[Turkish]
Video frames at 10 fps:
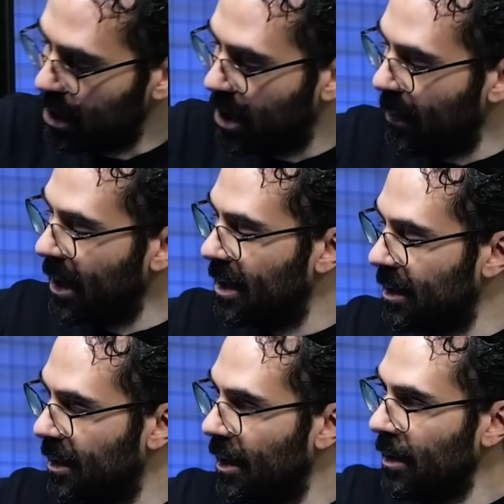iki
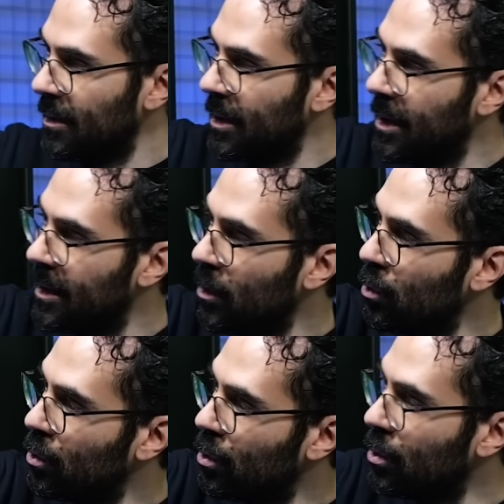bekini de geriden
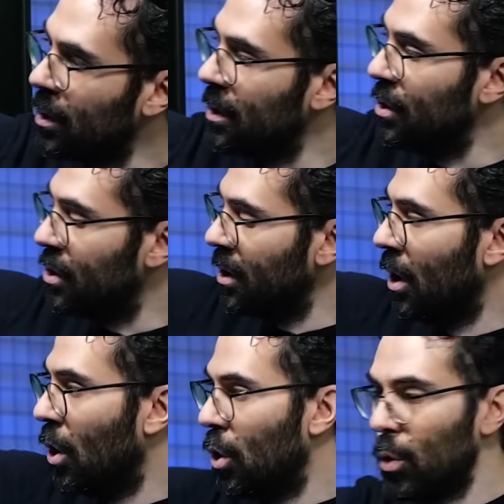oyun kurguladığı için
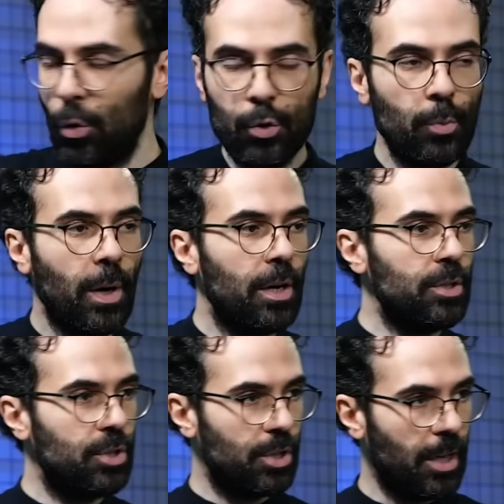hücuma
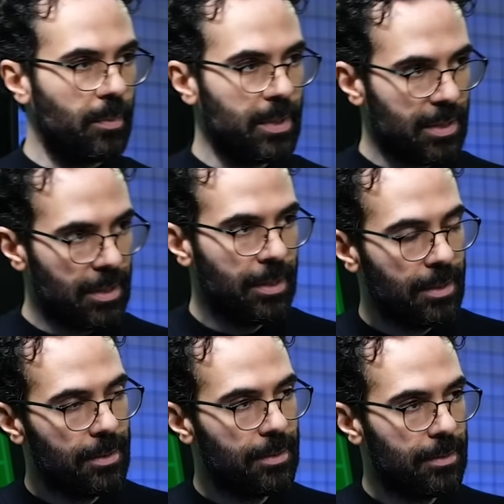çıkarmasını
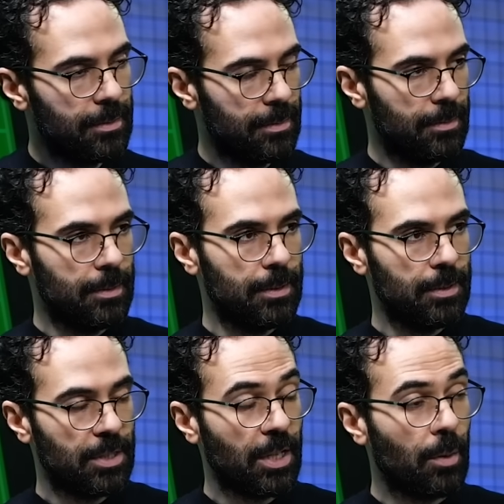e,
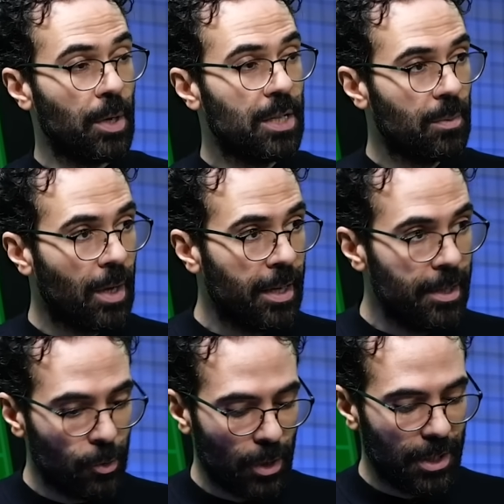çıkarma ihtimalini
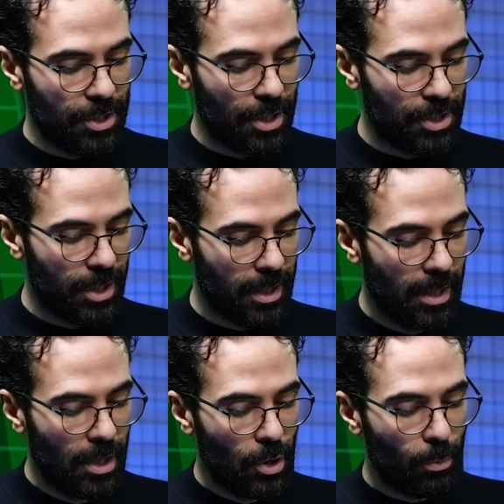yukarıya çekecek.
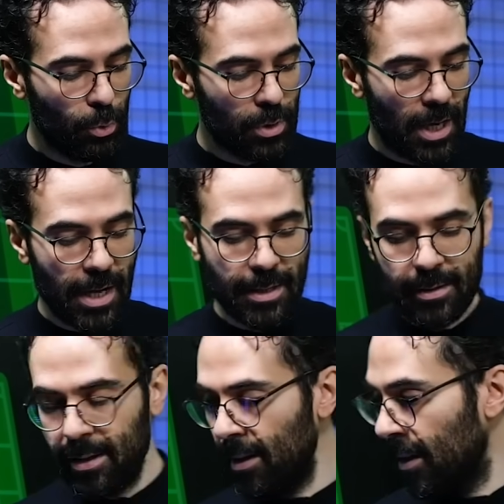Bu sayede
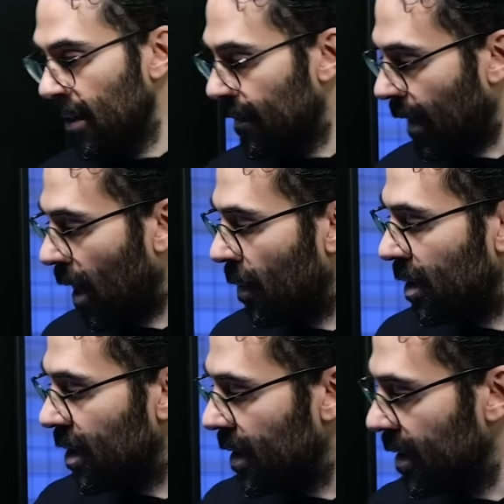de
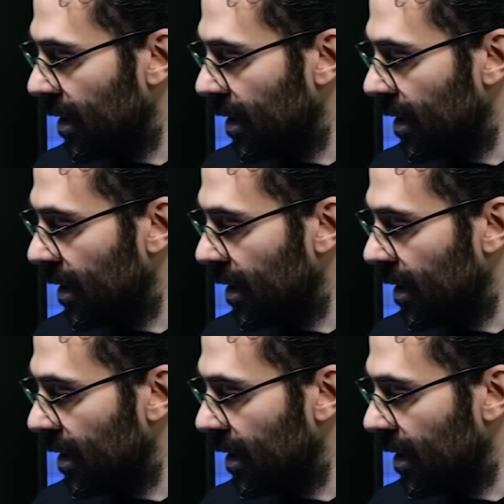Fenerbahçe'nin